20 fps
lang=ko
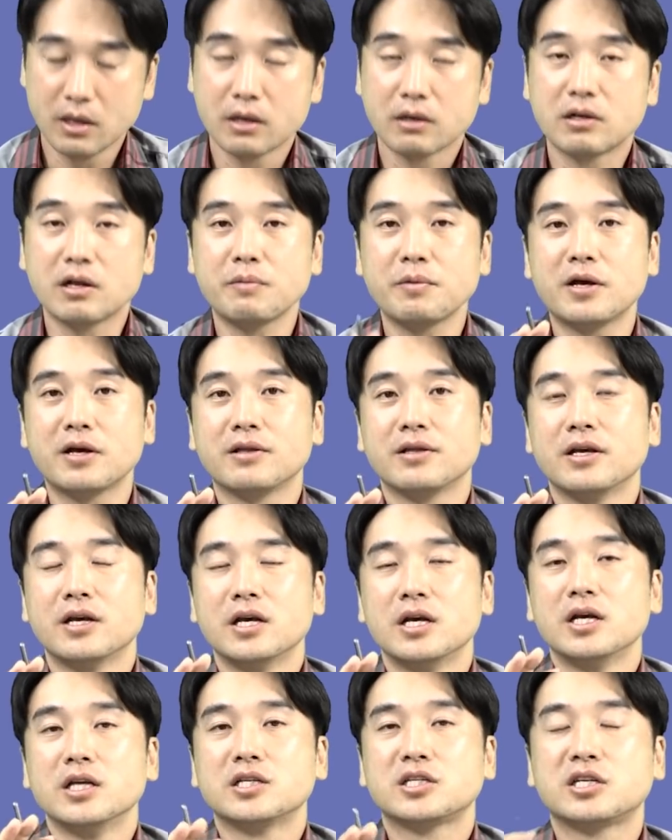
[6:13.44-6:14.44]
그러면
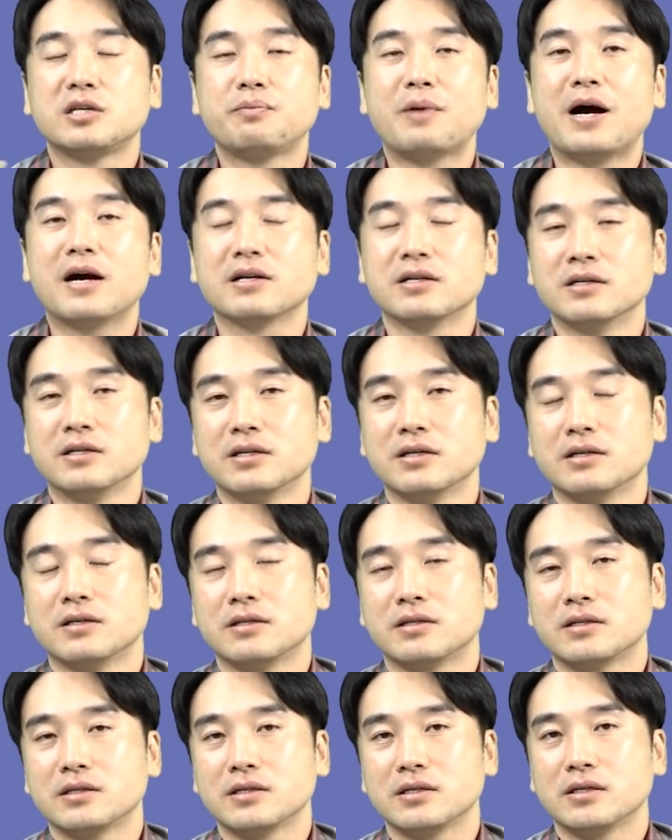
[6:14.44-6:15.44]

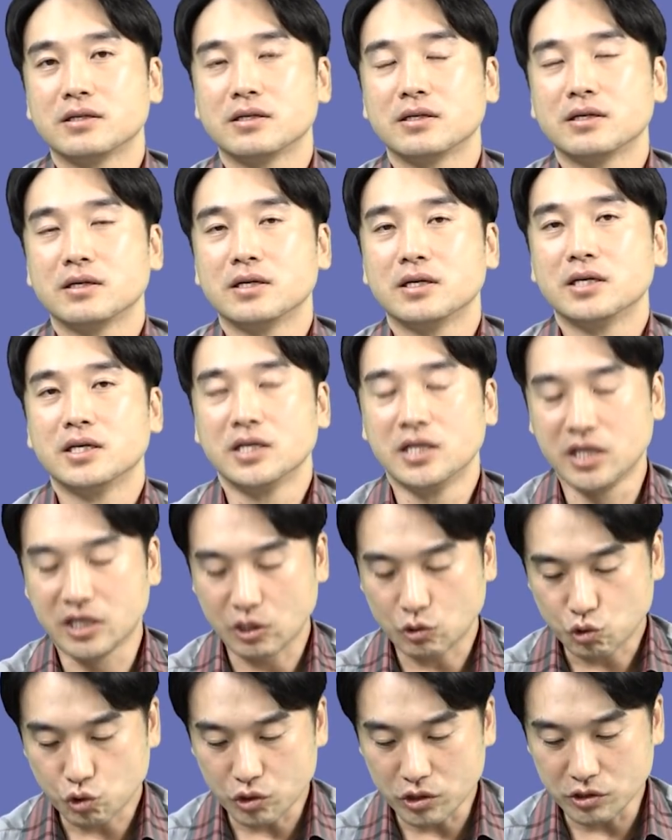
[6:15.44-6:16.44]
지방은
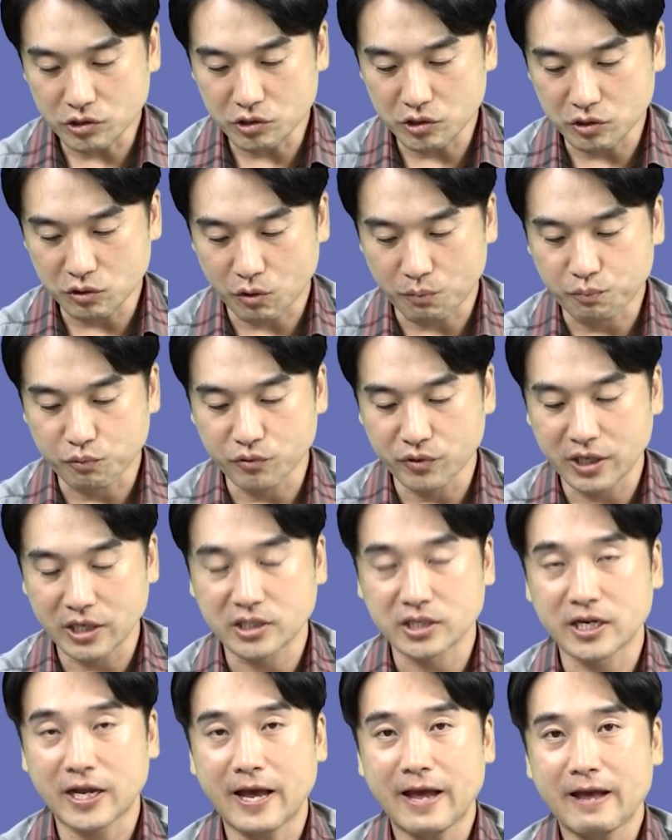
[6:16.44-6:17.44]
이렇게 수익률이 높은
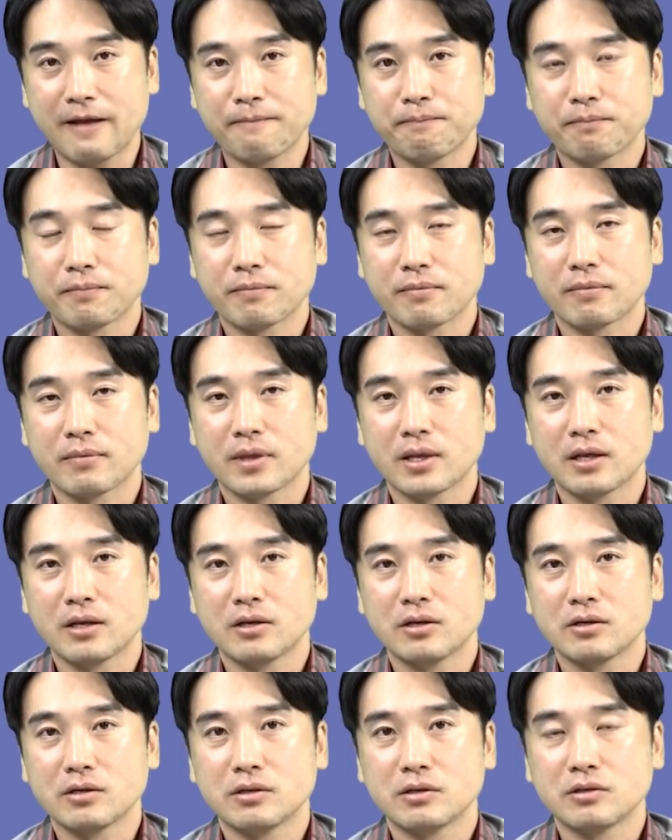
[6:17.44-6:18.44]
대신에
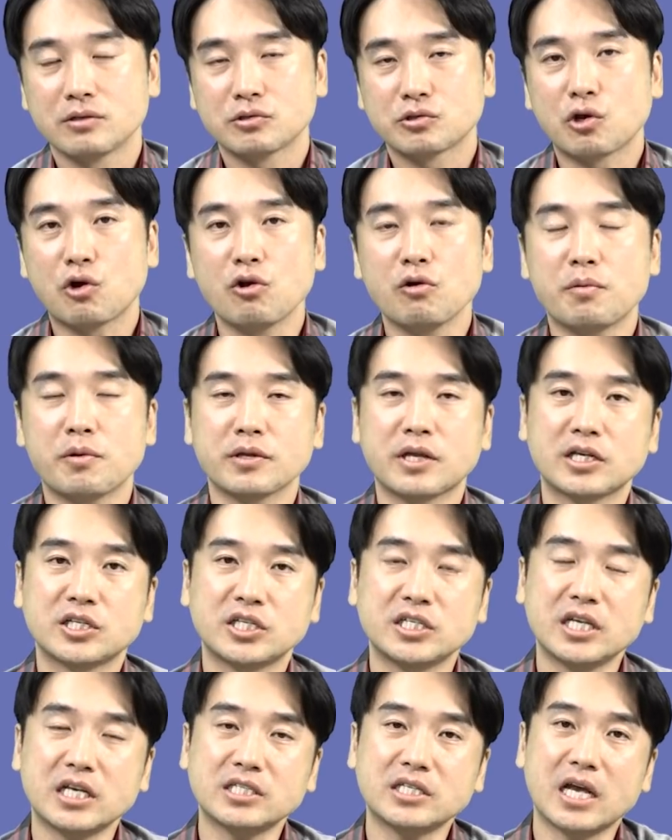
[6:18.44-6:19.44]
서울보다
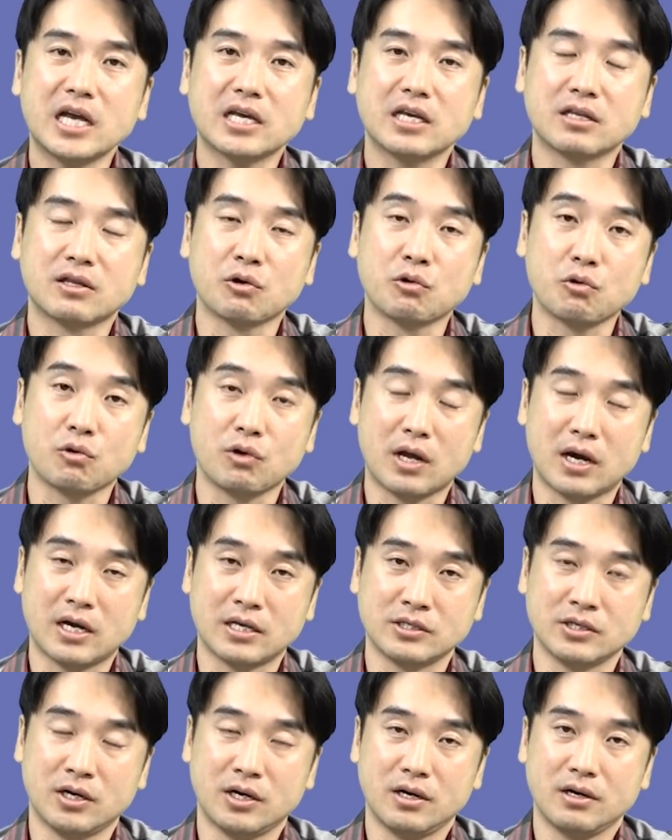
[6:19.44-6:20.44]
시세 차익이 덜
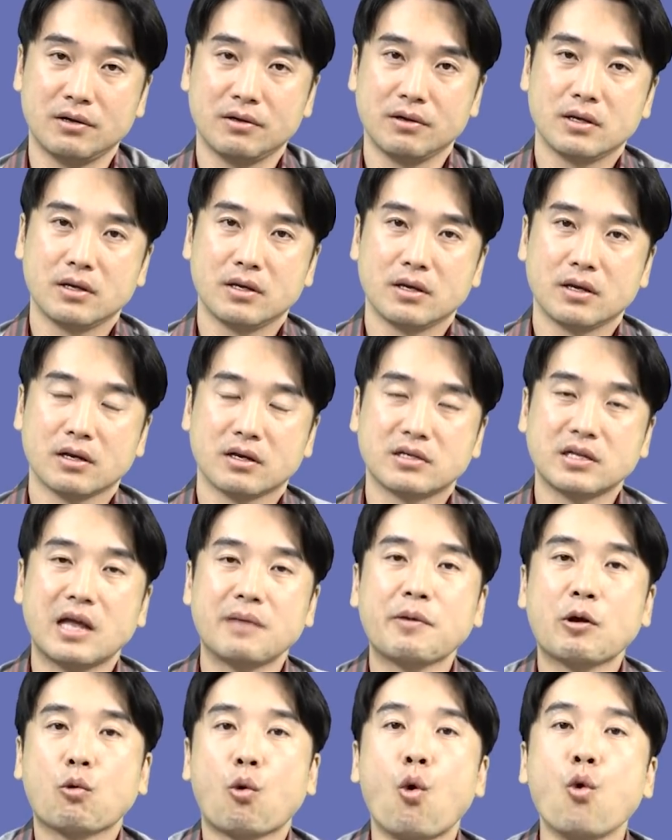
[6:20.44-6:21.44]
올라가죠. 그
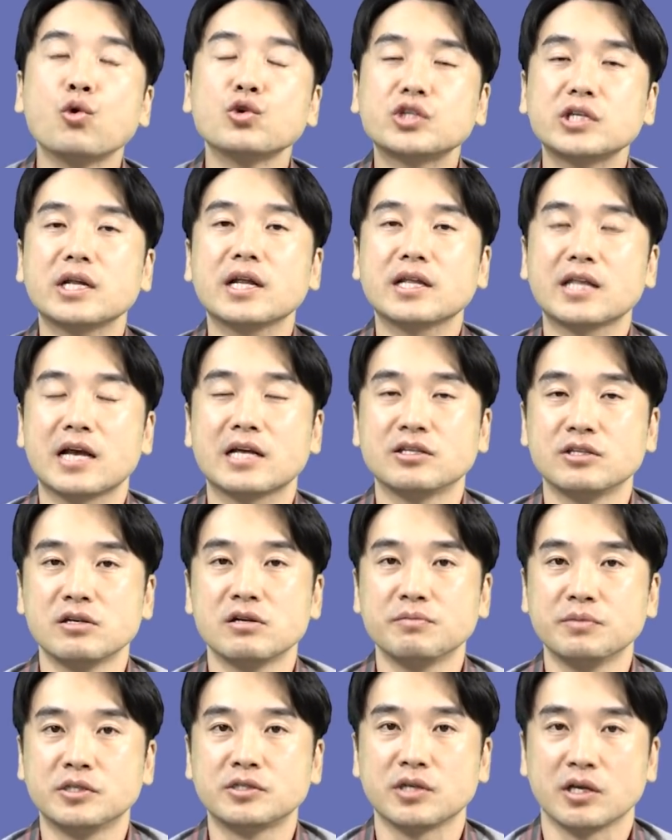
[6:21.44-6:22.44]
다음에 공실에 대한
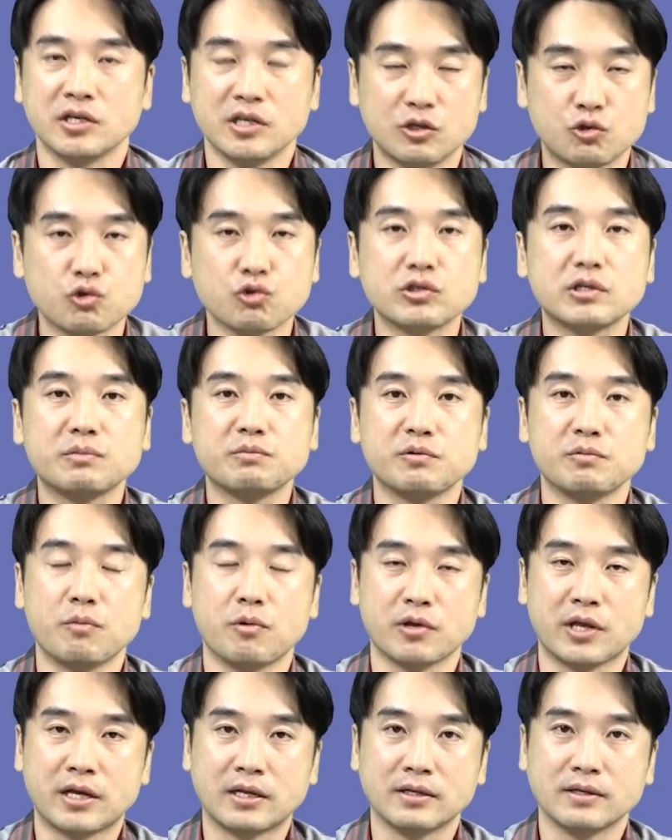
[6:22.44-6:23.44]
위험이 있어요. 이
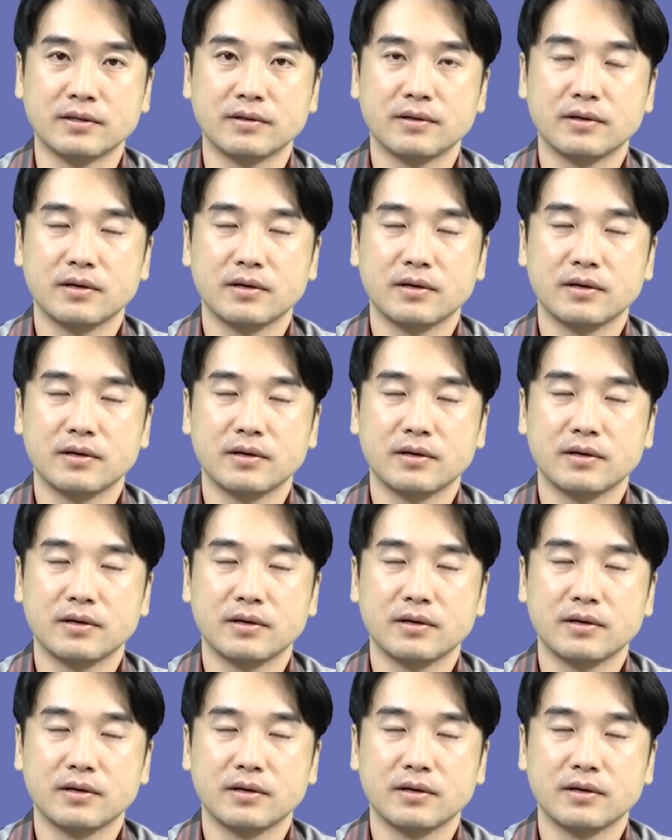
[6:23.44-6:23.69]
중심분보다는.